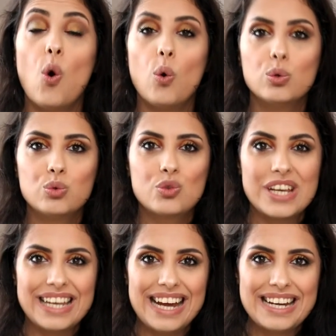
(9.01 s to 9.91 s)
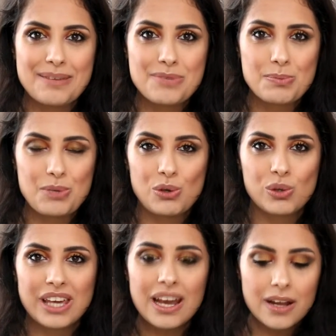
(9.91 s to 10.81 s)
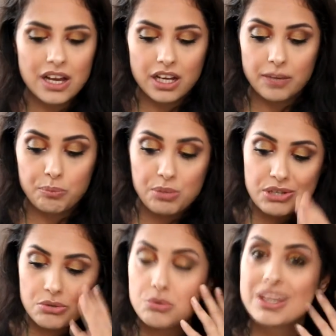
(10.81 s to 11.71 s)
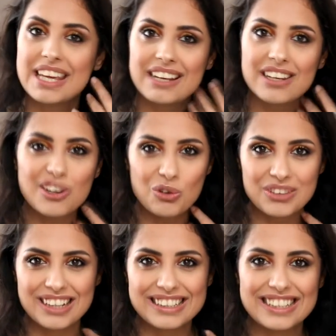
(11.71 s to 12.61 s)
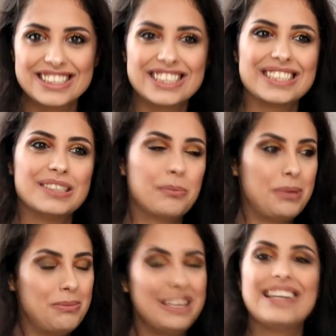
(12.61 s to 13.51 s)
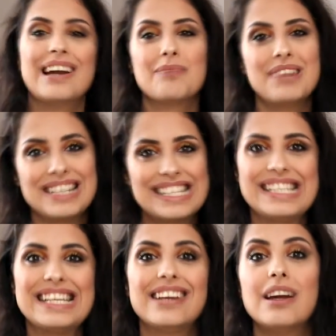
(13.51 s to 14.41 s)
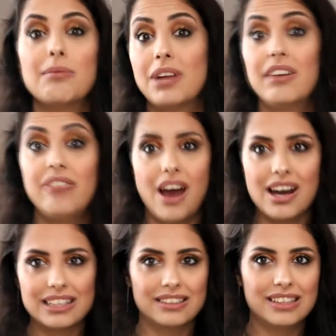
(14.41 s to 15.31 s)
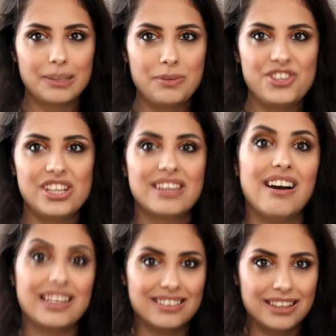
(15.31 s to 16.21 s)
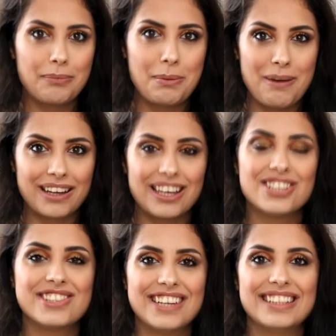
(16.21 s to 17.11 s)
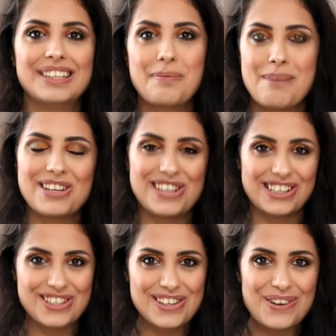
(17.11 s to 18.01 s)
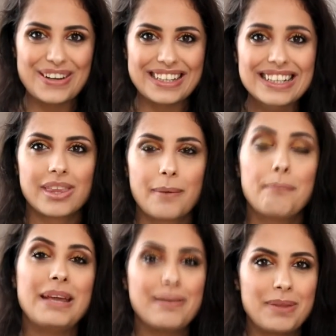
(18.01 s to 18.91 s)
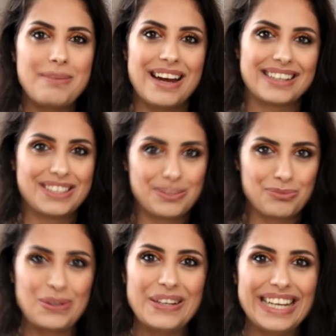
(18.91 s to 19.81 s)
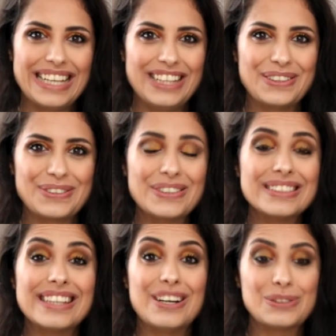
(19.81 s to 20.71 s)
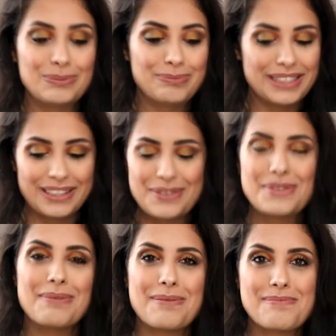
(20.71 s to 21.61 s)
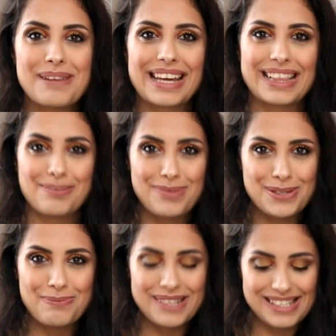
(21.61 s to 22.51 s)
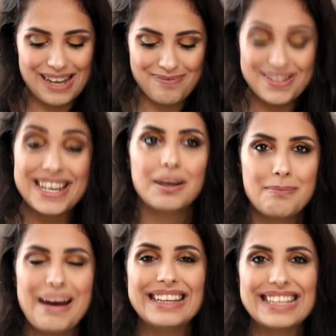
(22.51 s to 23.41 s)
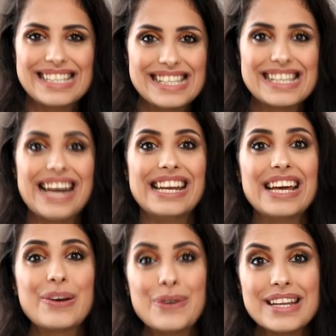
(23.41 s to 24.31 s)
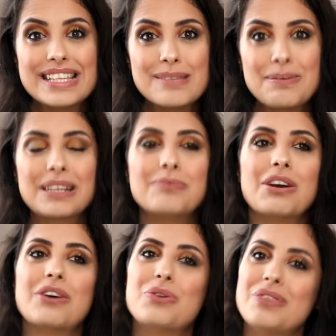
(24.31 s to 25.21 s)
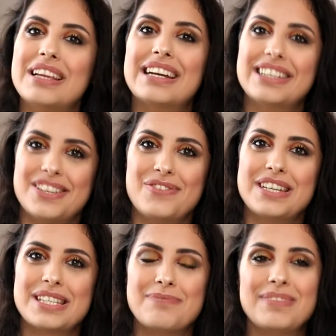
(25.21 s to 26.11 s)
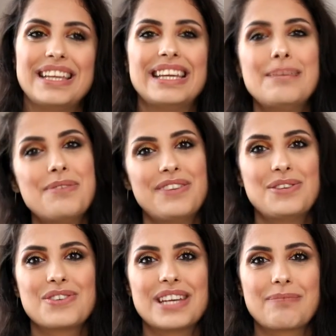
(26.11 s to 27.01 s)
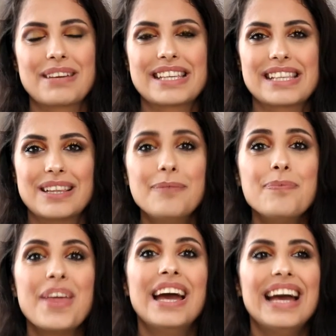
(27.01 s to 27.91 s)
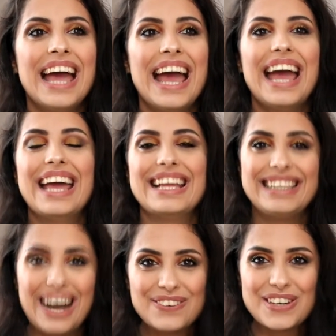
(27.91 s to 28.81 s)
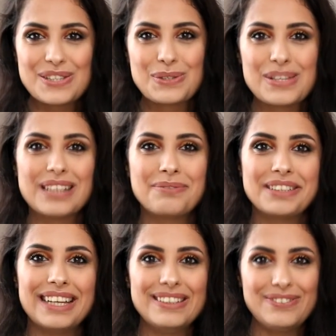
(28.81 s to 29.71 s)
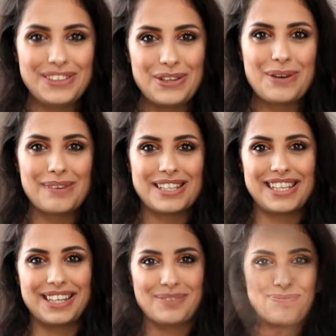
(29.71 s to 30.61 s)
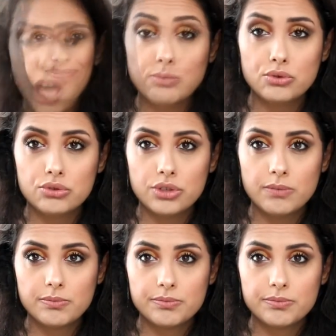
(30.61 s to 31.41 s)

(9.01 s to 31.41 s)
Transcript: oldukça ilerlemiş bir ülke bir sürü yenilik onlardan çıktı. BB kremler, CC kremler ve aydınlık bir cilt, aydınlık bir makyaj trendinin başlangıcı Kore'de. Benim de bir arkadaşım Kore'ye gidiyordu. Sağ olsun bana kocaman bir paketli bir sürpriz yapmış. Ben de sizlerle Kore cilt bakımı ürünleri alışverişimle ilgili bir video çekmek istedim. Ee, daha fazla uzatmadan videoya başlayalım. Hapşuracağım.